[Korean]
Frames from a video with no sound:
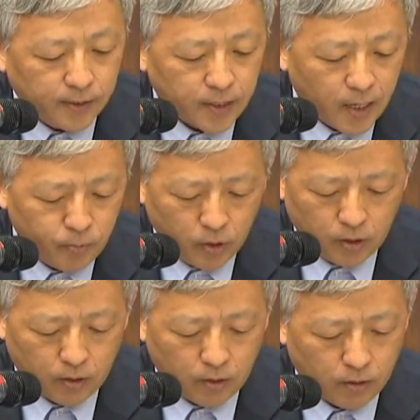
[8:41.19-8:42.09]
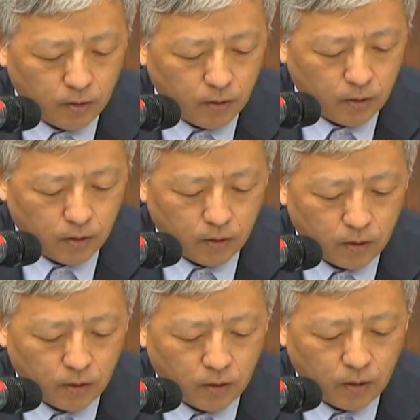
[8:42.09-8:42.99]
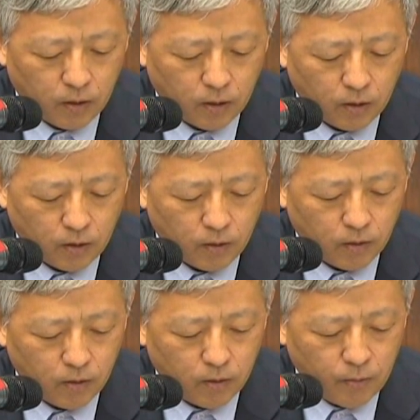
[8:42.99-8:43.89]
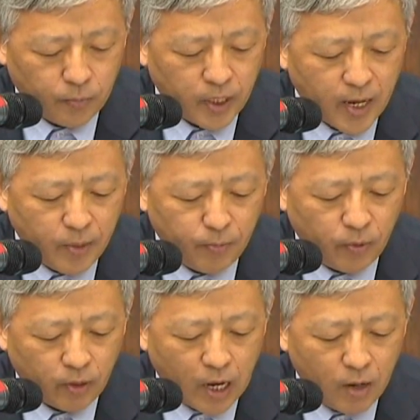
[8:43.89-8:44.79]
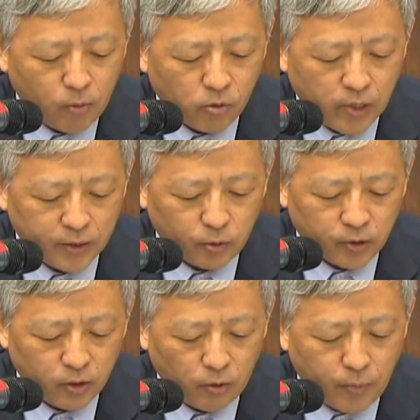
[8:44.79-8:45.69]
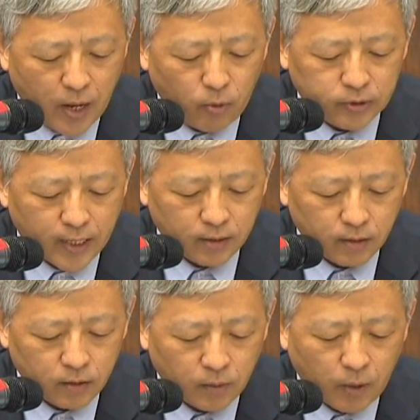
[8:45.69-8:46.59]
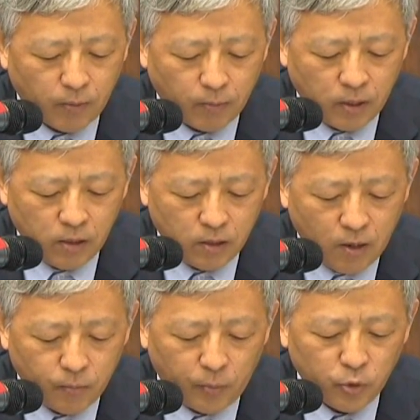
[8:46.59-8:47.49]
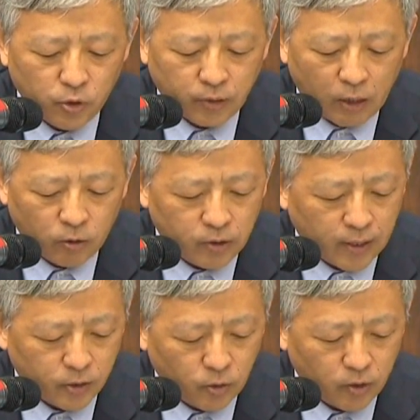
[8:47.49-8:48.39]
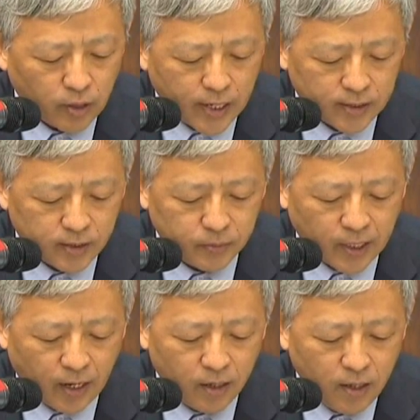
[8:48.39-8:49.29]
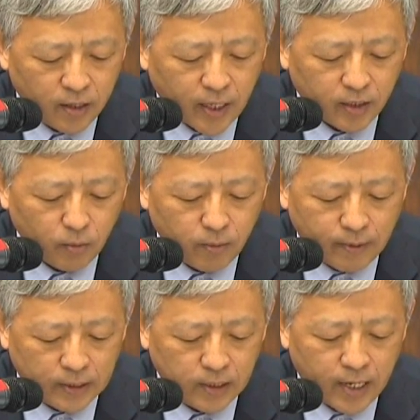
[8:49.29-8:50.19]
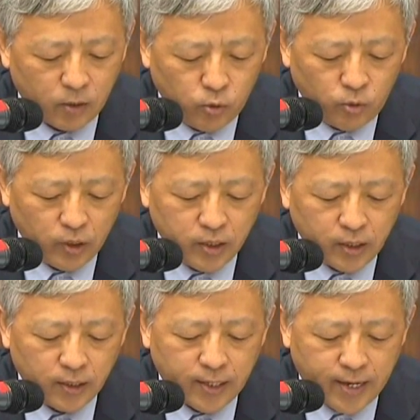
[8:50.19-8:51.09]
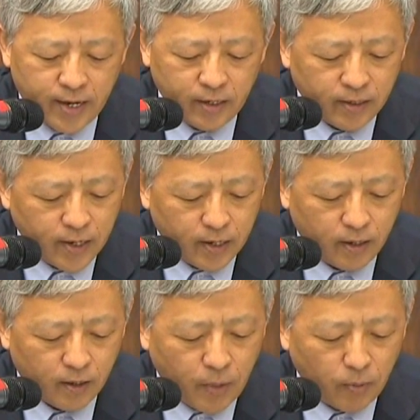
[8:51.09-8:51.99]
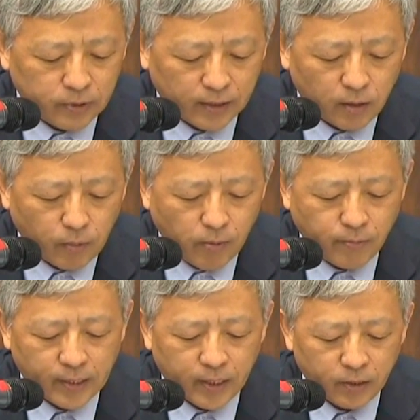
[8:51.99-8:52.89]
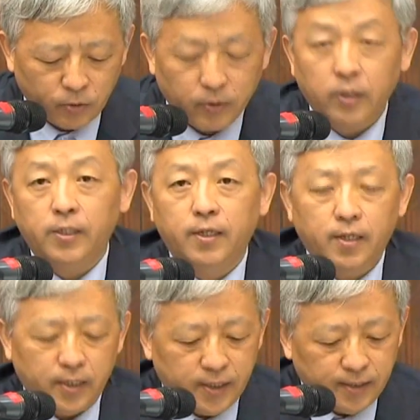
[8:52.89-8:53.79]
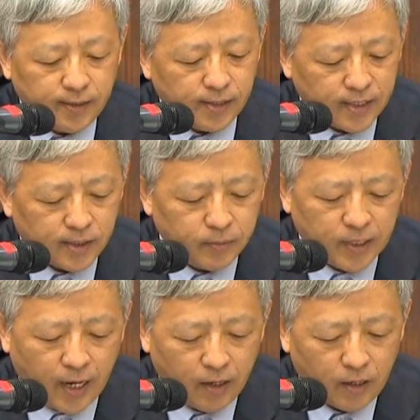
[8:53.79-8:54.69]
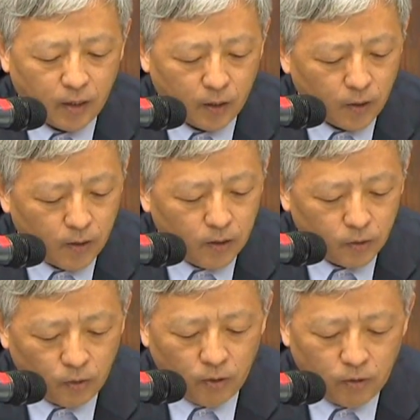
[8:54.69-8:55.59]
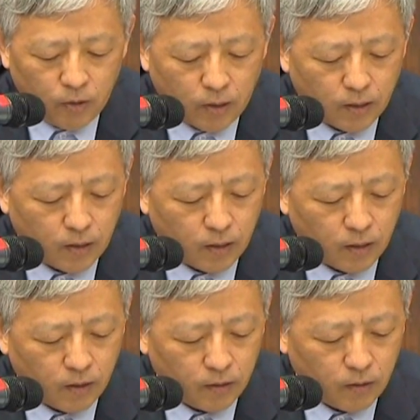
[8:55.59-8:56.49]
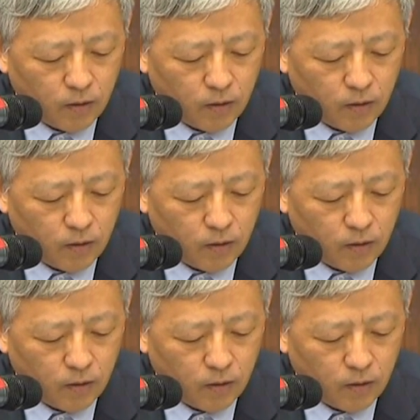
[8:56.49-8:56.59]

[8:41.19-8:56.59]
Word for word: 그 다음 뭐, 어, 피해 및 명예회복을 위한 조치로 배보상 특별법을 법률로 따로 정하도록 했습니다. 개정법안 시행 후 2년 이내에 어, 배보상 특별법의 제정 규정을 신설을 했습니다. 또, 어,